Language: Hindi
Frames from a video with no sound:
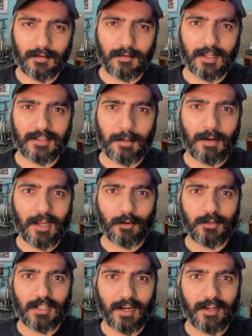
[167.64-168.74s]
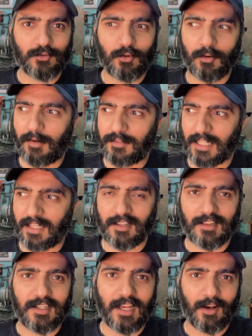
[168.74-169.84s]
लगता है बाहर कोई जा रहा है इसको काफ़ी ज़्यादा
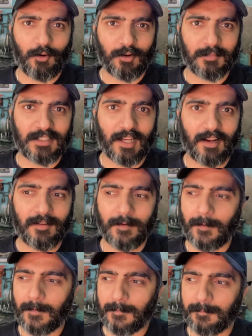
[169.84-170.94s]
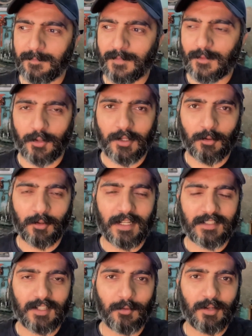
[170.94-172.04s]
जल्दी है हॉर्न में जा रहा है सो इग्नोर
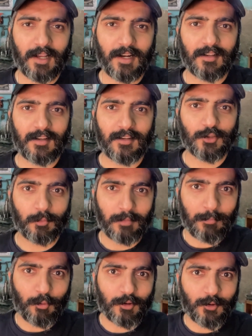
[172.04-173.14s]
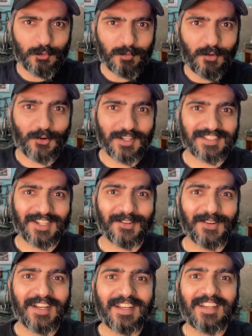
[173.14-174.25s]
दैट साउंड एंड जो मैं बोल रहा हूँ उस पर फोकस करो
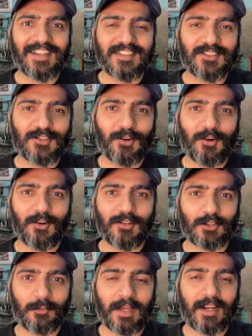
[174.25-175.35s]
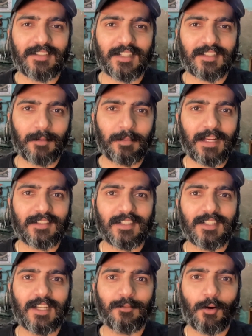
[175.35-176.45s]
सो so, जो मैंने जिक्सर पे एच
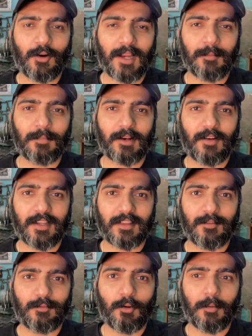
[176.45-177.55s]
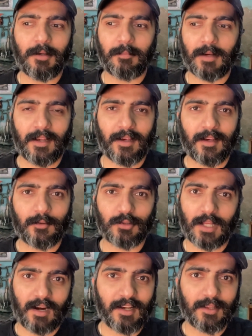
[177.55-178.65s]
के फॉग लैम्प लगवाए थे वो अभी मैंने
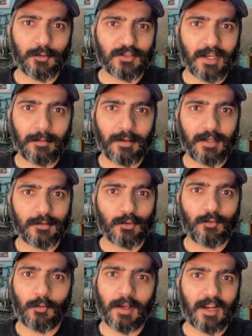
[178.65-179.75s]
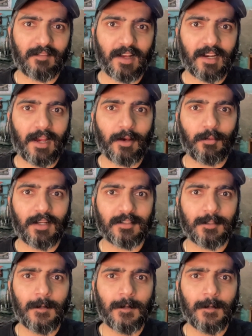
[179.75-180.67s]
उतार लिए थे उस टाइम पे तो वो मैं लगवाने आया हूँ आज